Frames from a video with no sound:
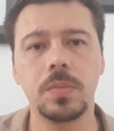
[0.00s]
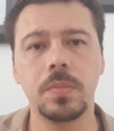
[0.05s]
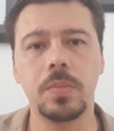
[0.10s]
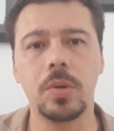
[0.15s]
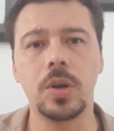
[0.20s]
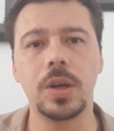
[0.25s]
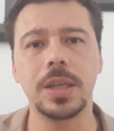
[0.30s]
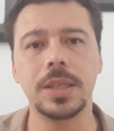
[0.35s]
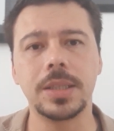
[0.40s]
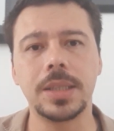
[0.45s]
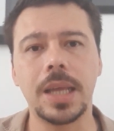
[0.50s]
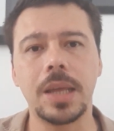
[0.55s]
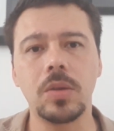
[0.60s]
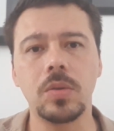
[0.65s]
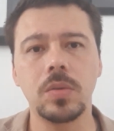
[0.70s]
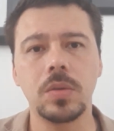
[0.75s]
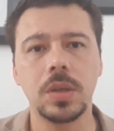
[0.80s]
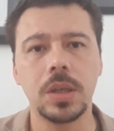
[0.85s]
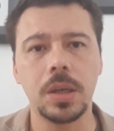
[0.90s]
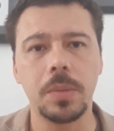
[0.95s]
por el
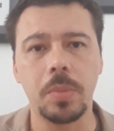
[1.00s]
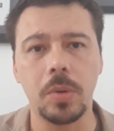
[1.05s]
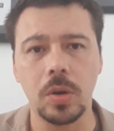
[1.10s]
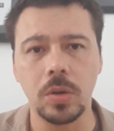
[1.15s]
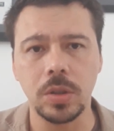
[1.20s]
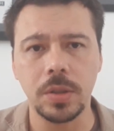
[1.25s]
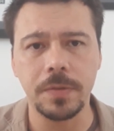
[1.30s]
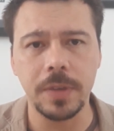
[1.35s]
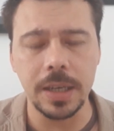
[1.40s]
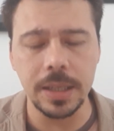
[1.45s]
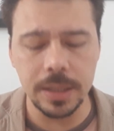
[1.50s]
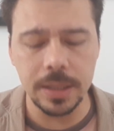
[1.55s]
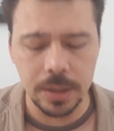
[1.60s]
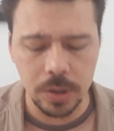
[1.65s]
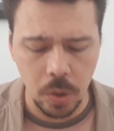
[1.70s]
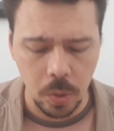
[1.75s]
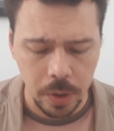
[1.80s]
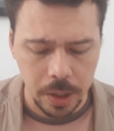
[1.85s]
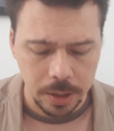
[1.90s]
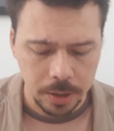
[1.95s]
Estado y por los diferentes
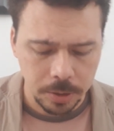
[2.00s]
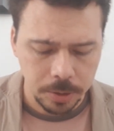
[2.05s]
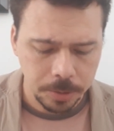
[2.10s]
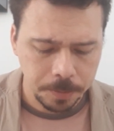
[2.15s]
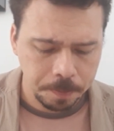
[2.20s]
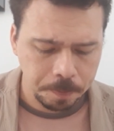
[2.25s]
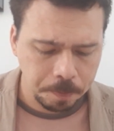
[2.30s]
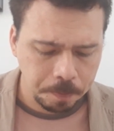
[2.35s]
gobiernos?